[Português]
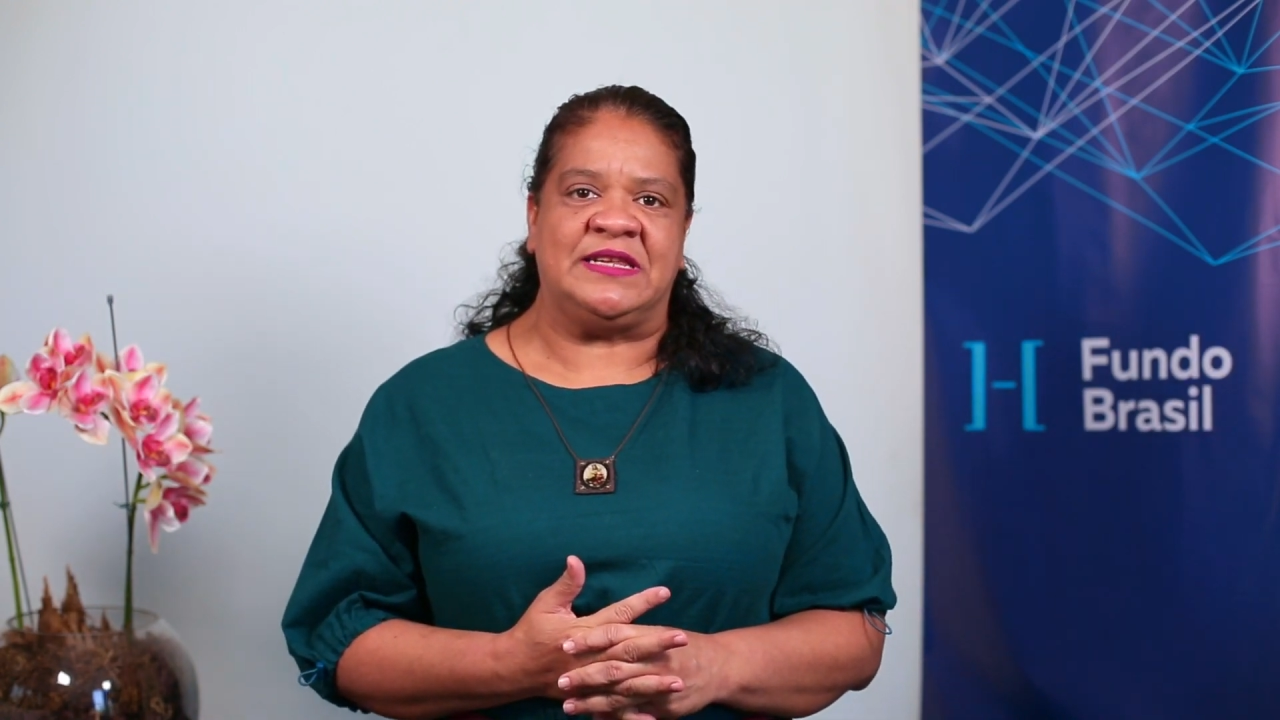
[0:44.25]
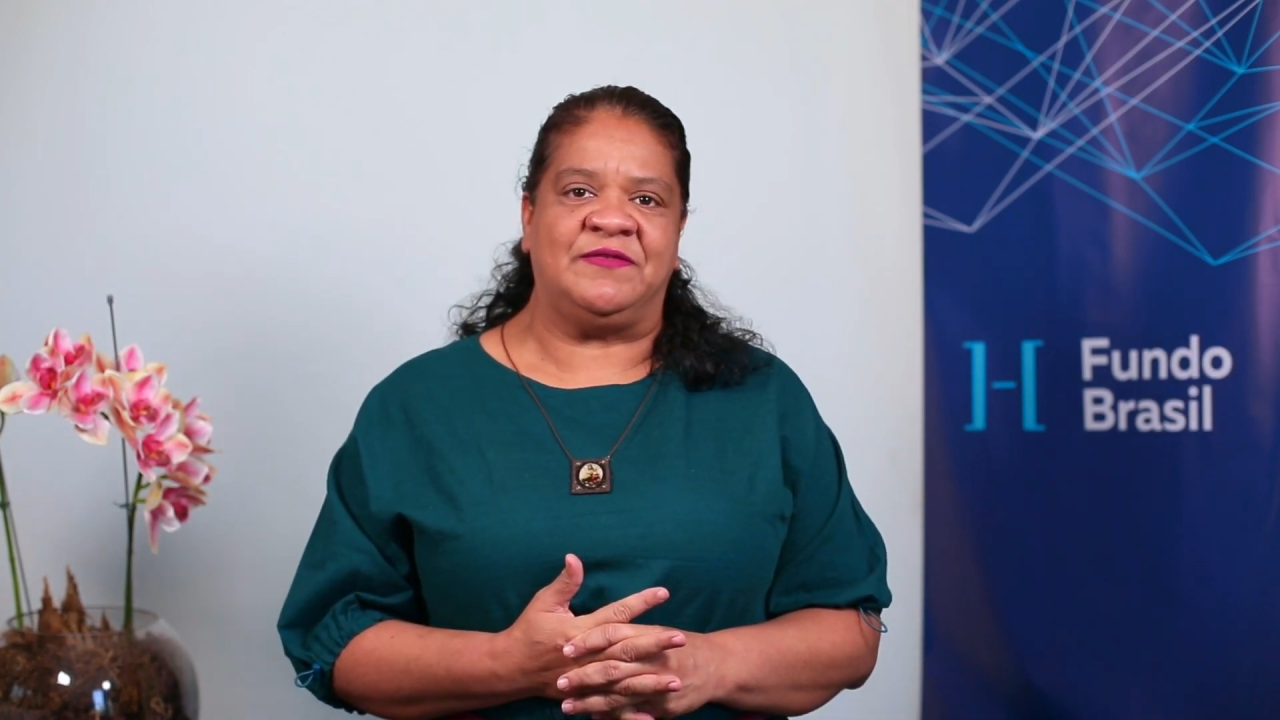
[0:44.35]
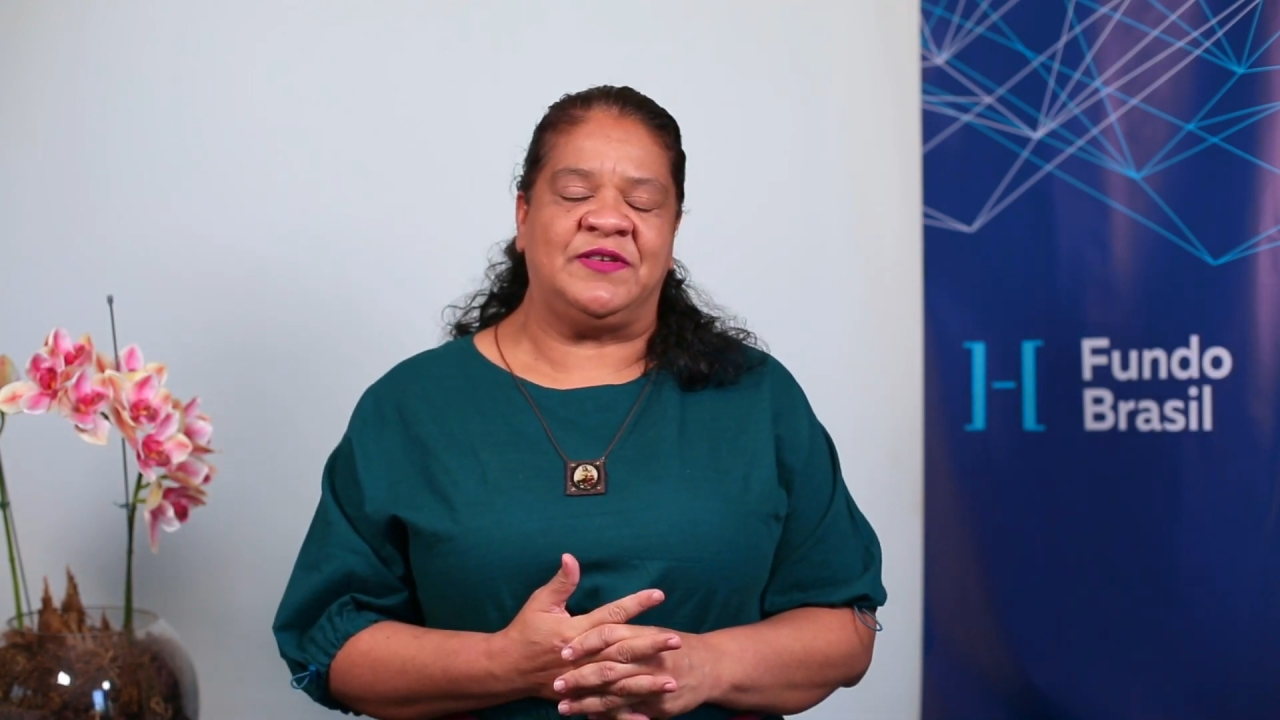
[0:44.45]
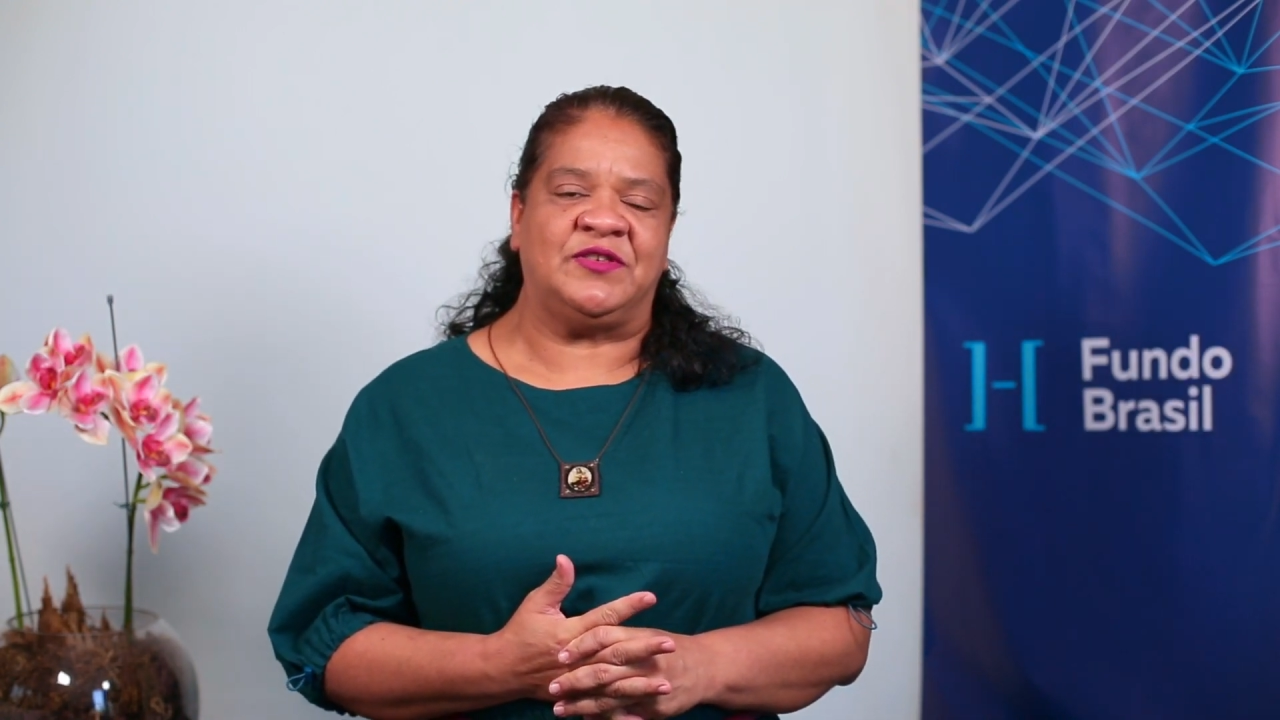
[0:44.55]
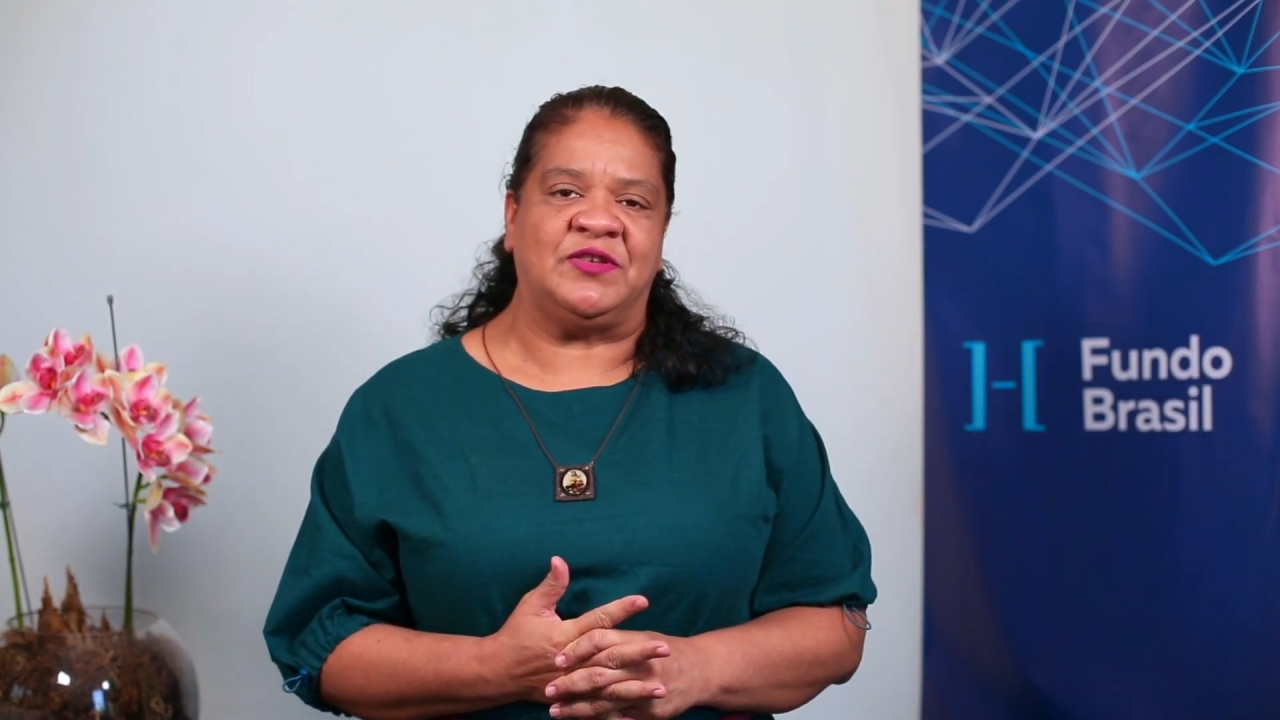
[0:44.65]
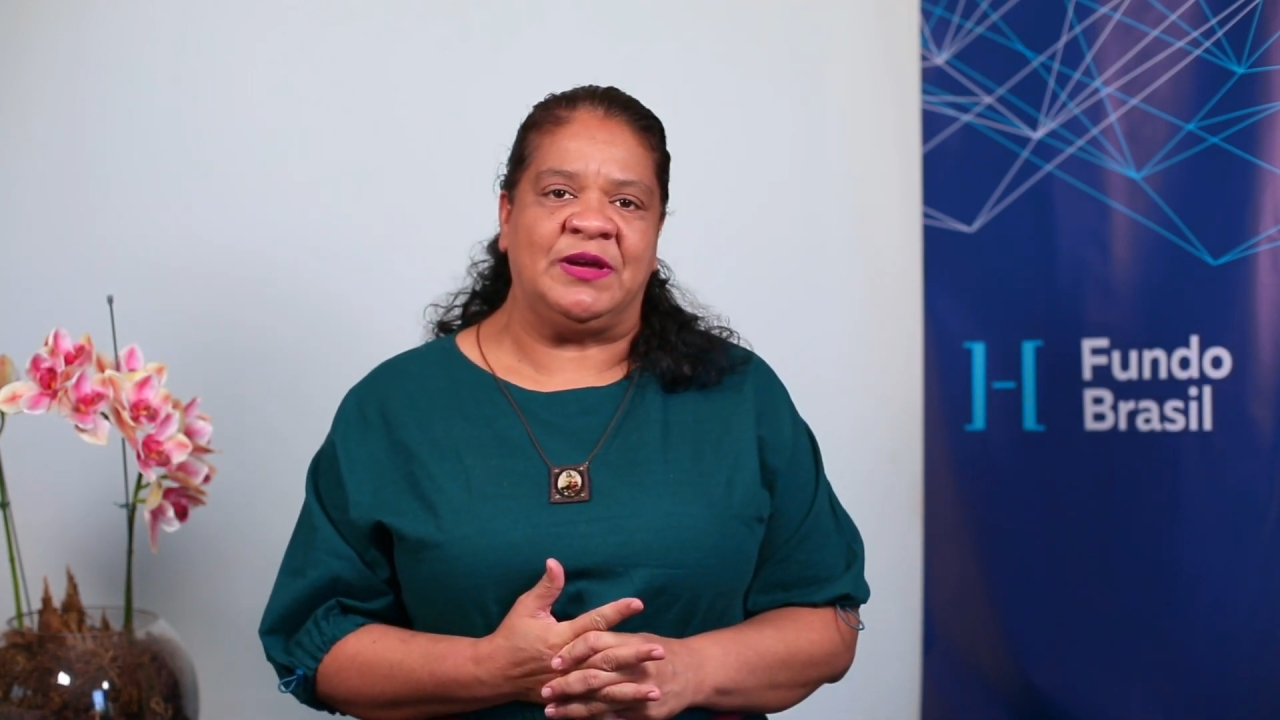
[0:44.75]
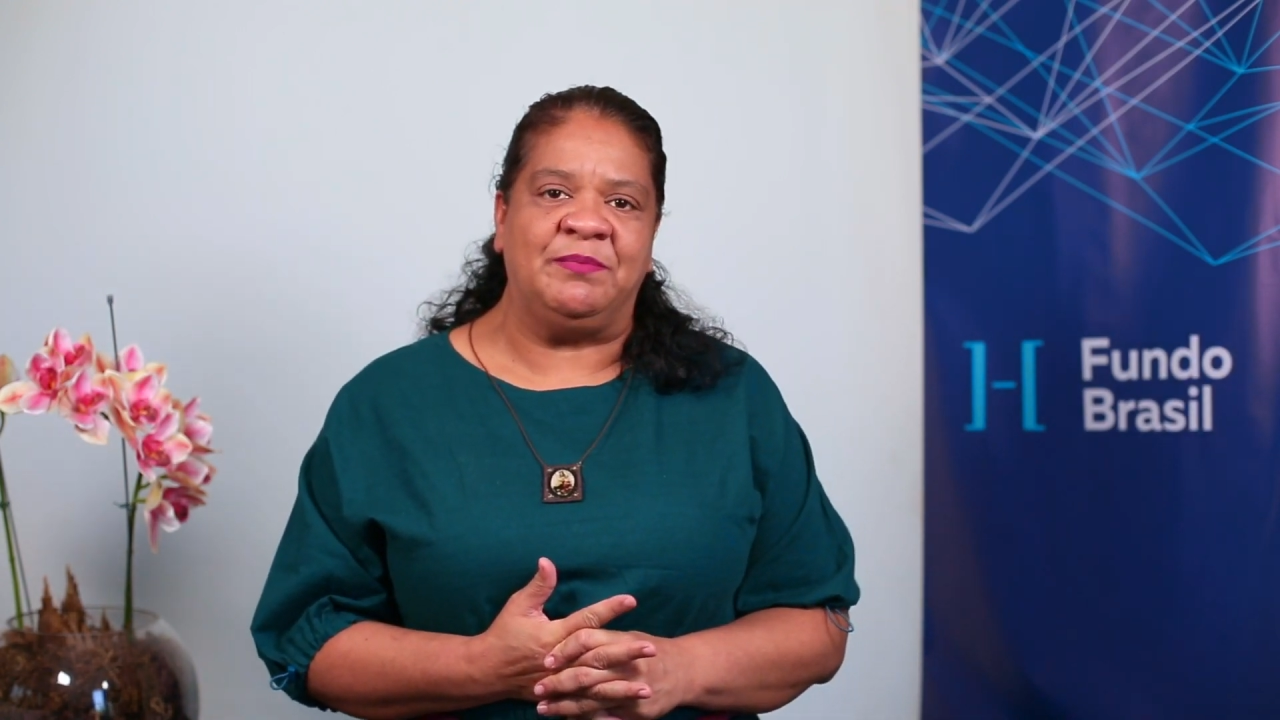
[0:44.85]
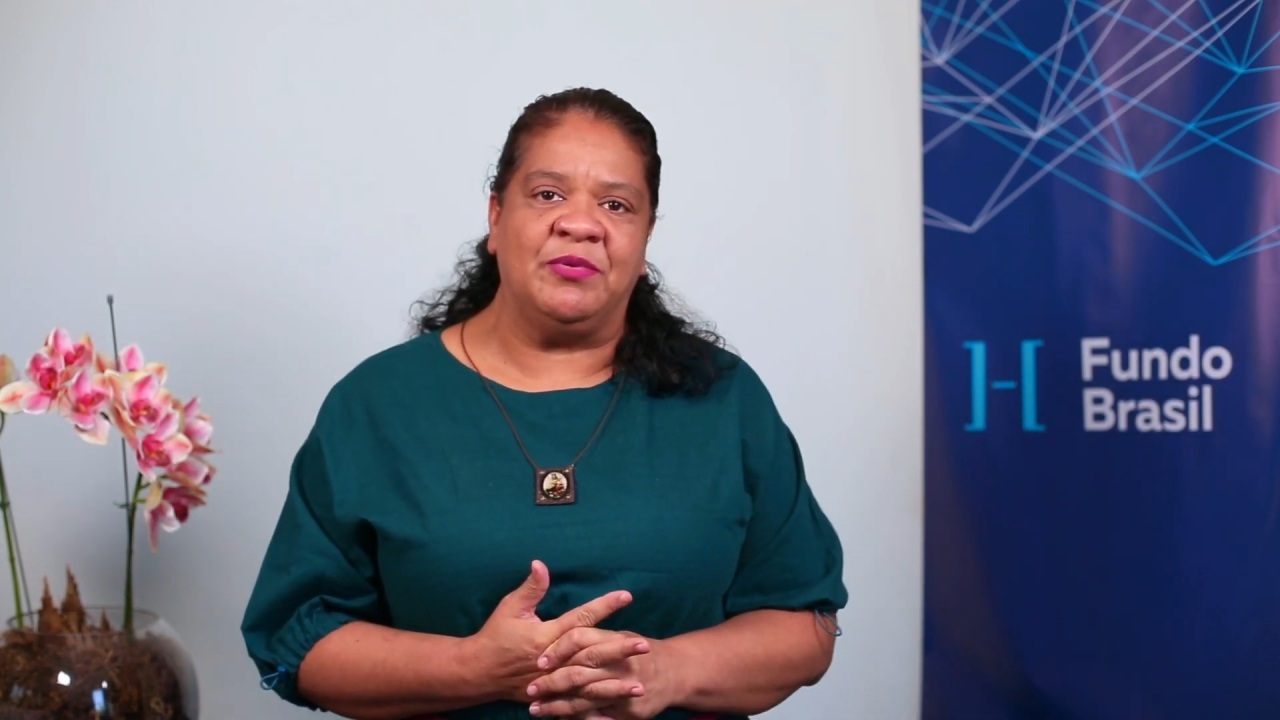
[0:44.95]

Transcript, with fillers: e a Defensoria